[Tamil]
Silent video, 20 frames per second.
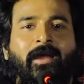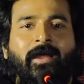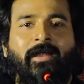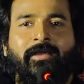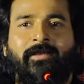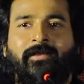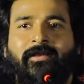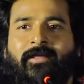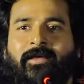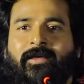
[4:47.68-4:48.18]

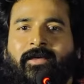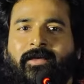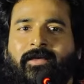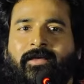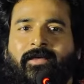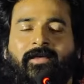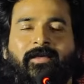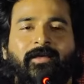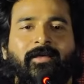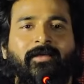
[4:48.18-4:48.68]
அண்ட்
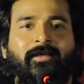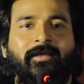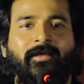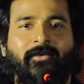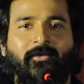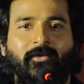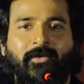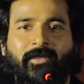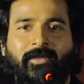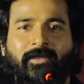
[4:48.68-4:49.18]

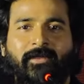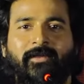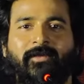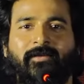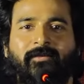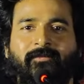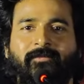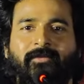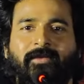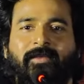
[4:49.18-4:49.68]
என்னுடைய
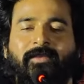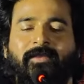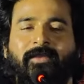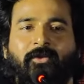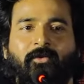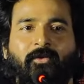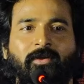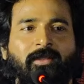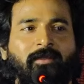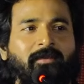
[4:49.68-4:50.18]

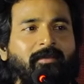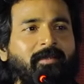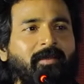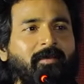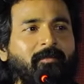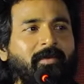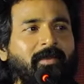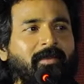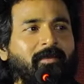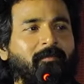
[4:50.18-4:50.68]
இயக்குனர்
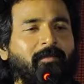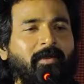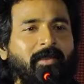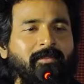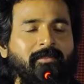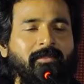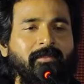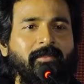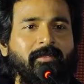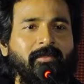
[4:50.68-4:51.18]
அமரன்
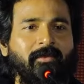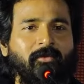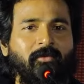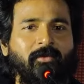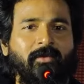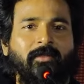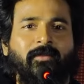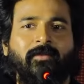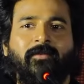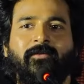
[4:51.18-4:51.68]
படத்தின்
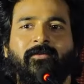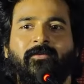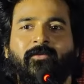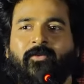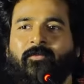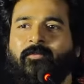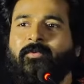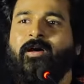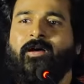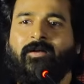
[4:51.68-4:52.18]
இயக்குனர்
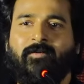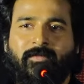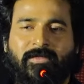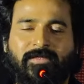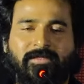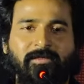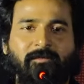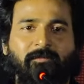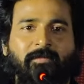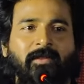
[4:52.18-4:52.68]
ஒரு பிளாக்
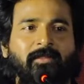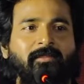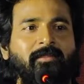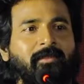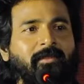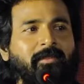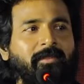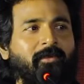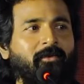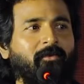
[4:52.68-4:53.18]
பஸ்டர்
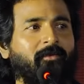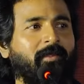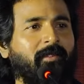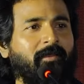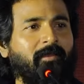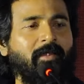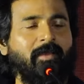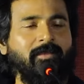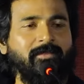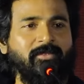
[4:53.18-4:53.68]
படத்தின் இயக்குனர்
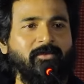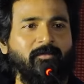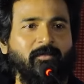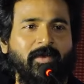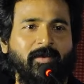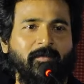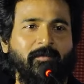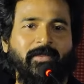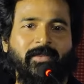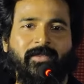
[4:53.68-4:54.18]

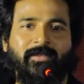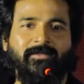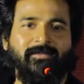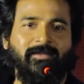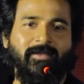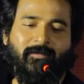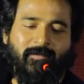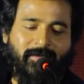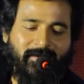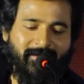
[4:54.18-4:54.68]
ராஜ்குமார்
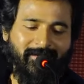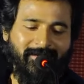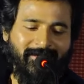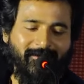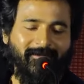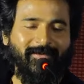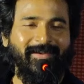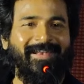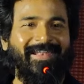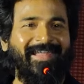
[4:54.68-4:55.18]
பெரியசாமி
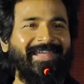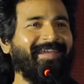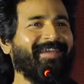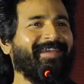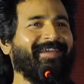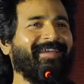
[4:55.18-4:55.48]
அவர்களே